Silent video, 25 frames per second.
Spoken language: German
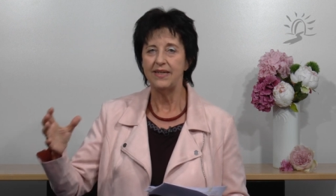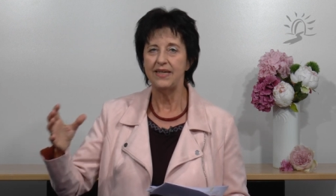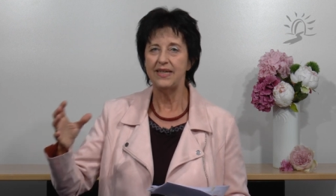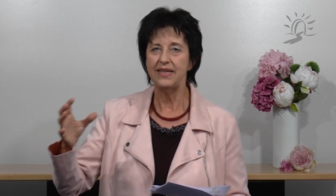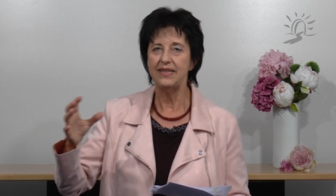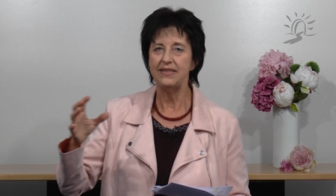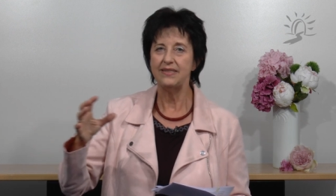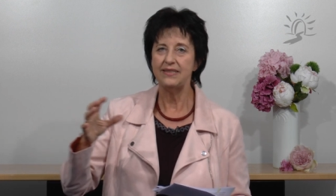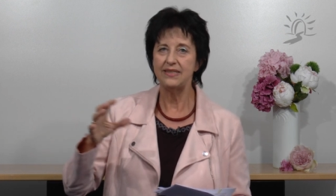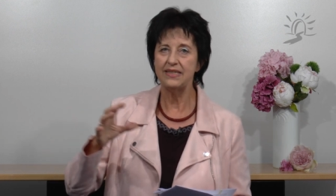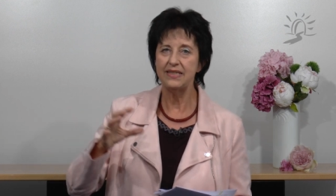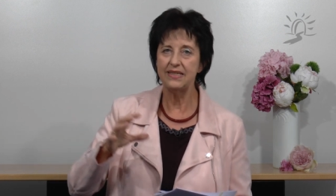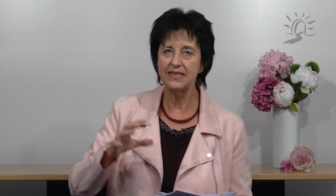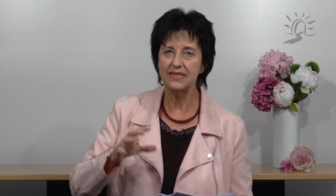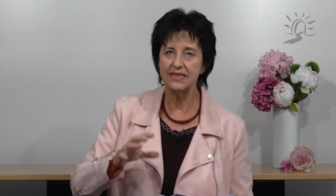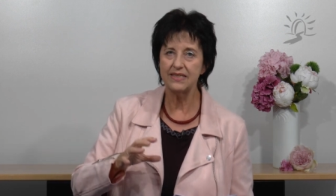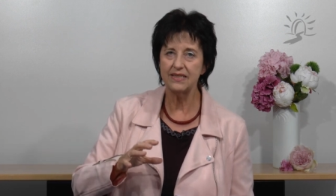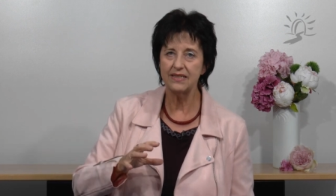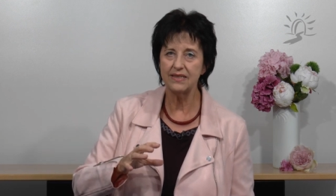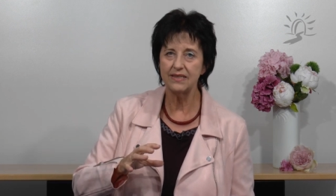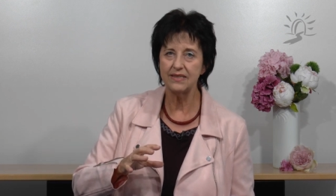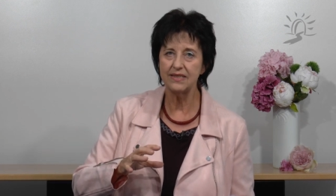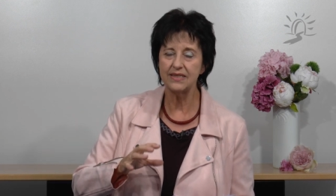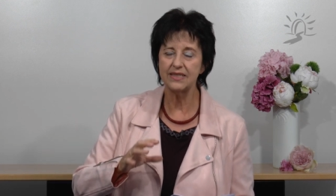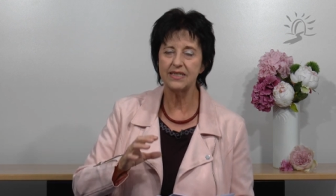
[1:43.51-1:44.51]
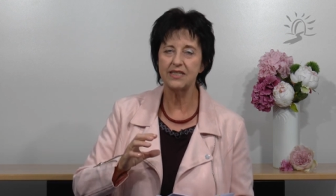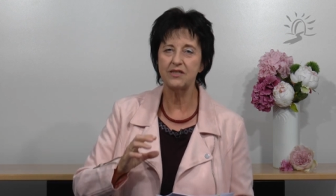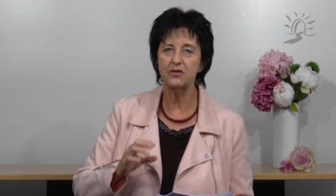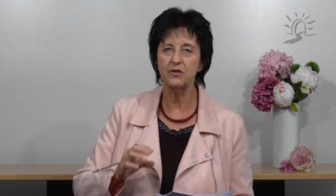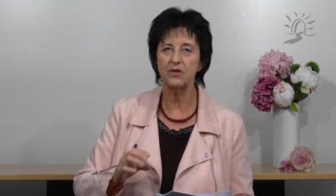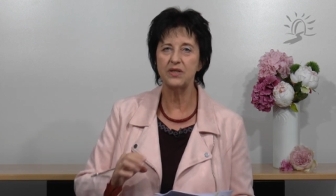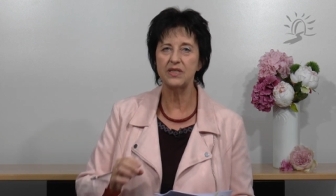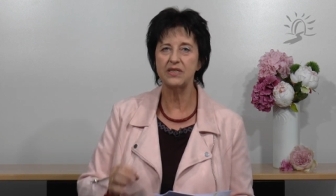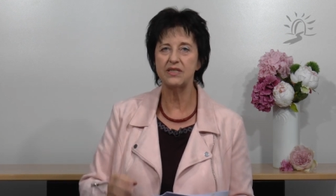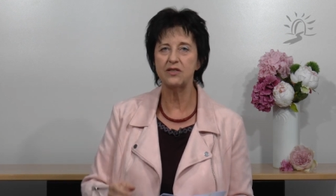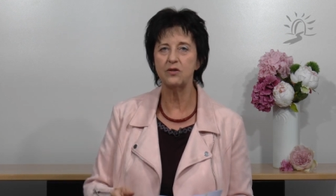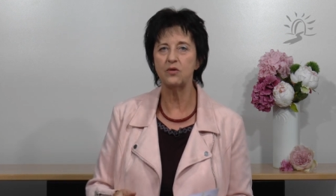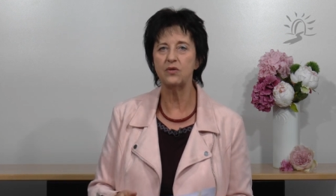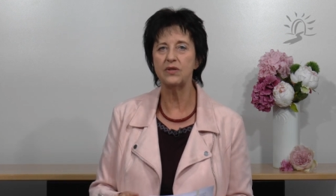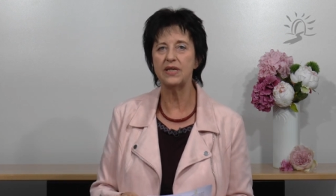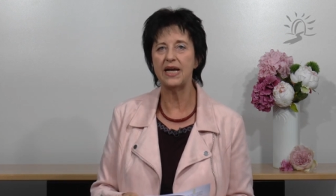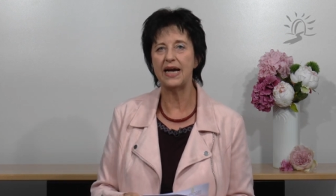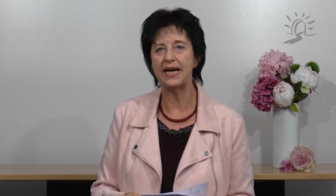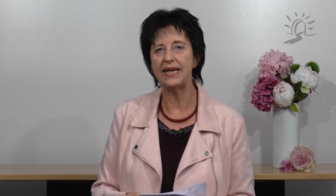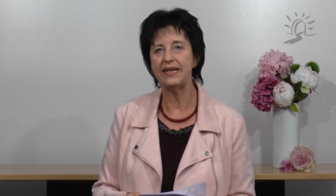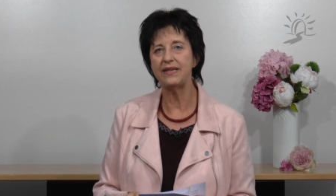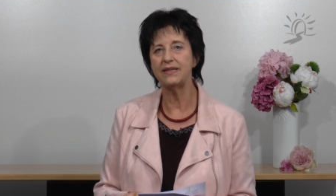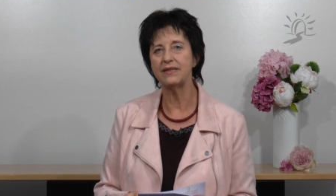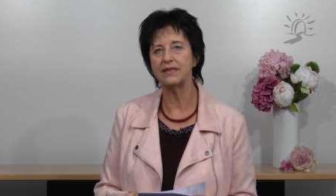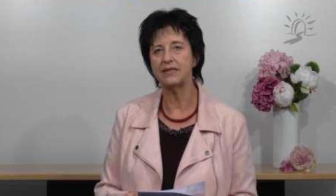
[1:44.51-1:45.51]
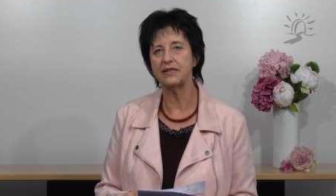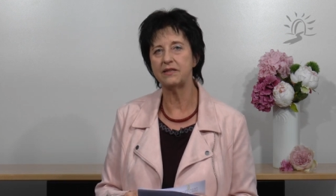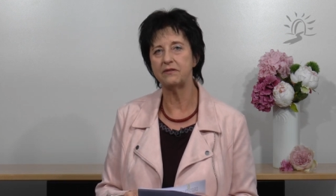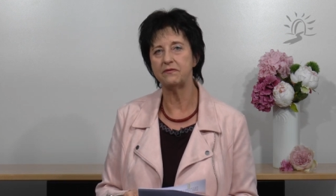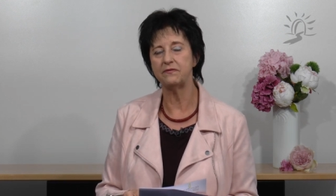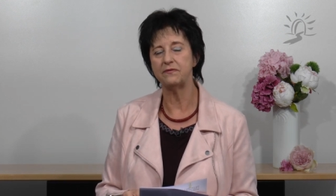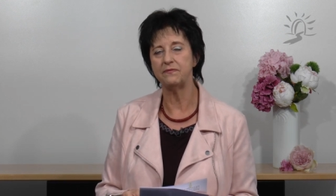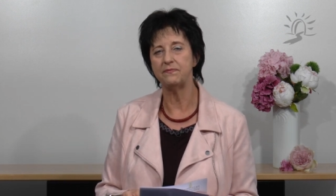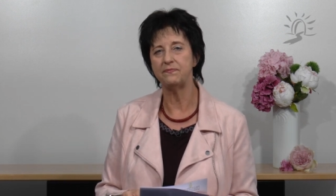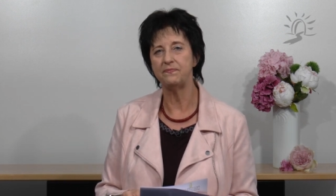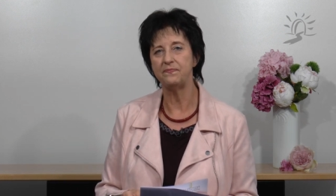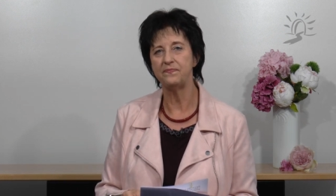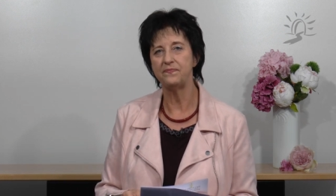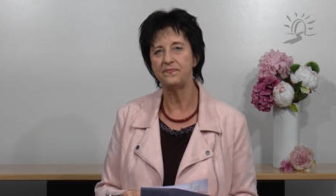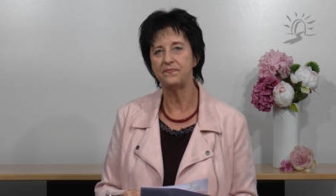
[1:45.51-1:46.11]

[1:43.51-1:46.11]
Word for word: in diese Situation eingegriffen?